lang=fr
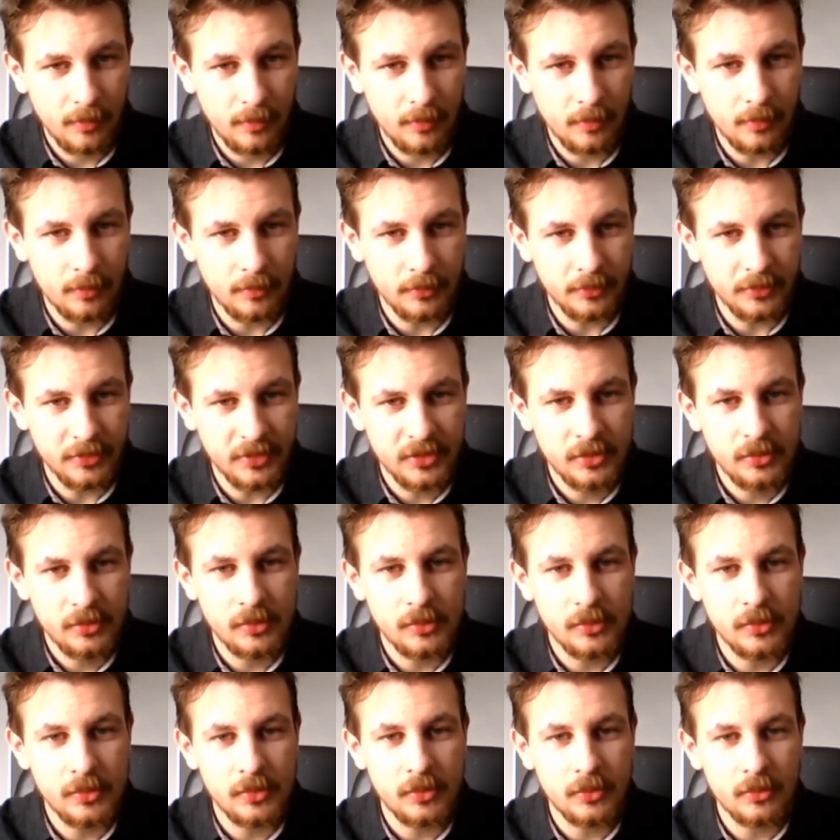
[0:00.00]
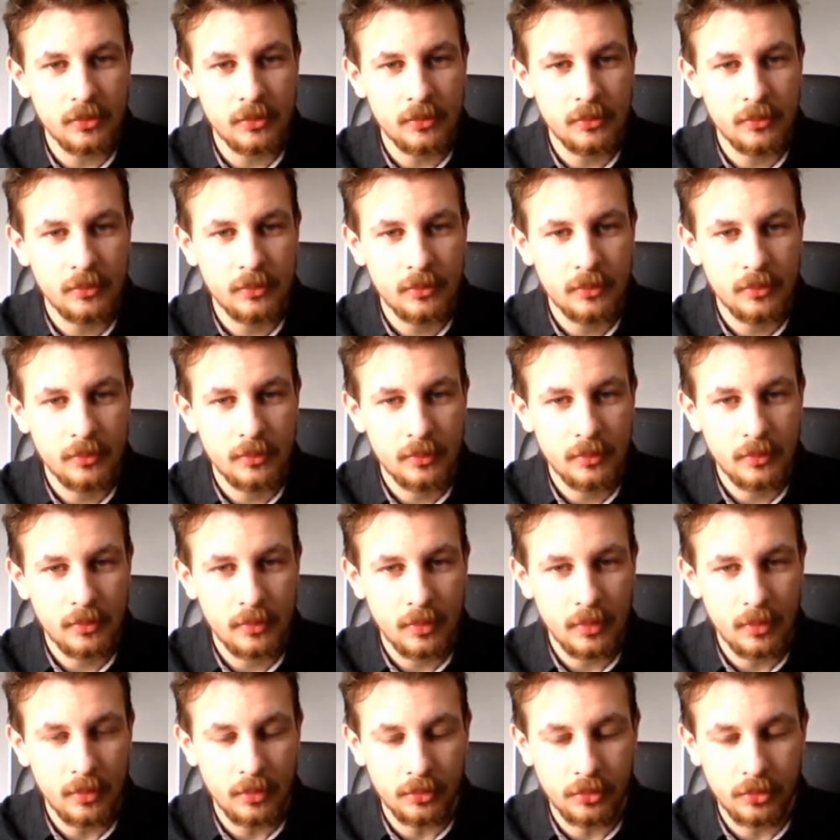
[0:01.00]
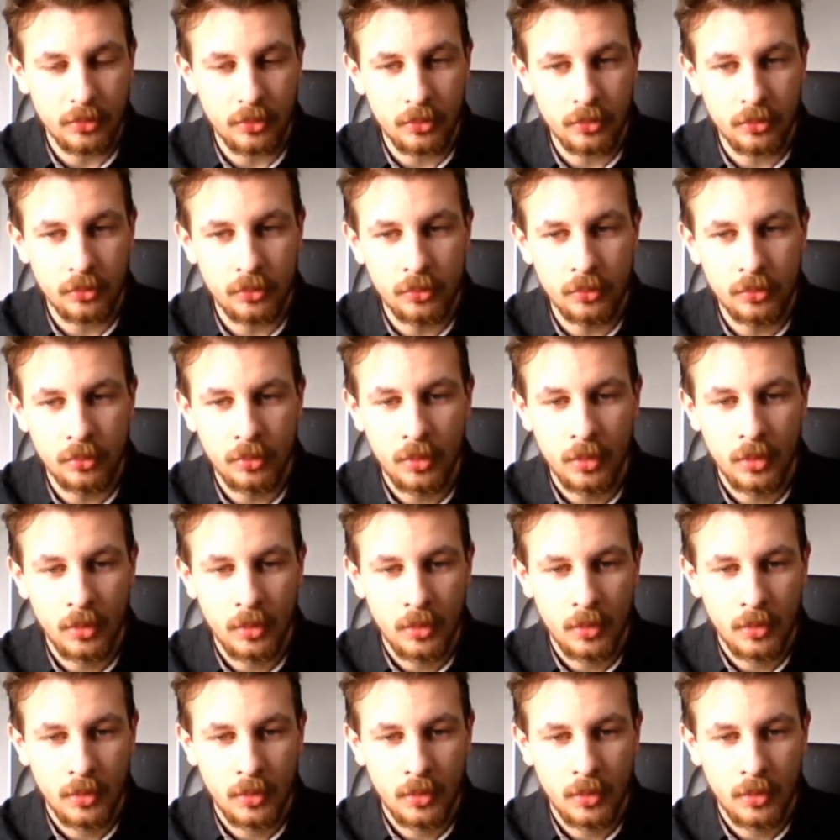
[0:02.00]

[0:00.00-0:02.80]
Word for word: en discussion entre nous.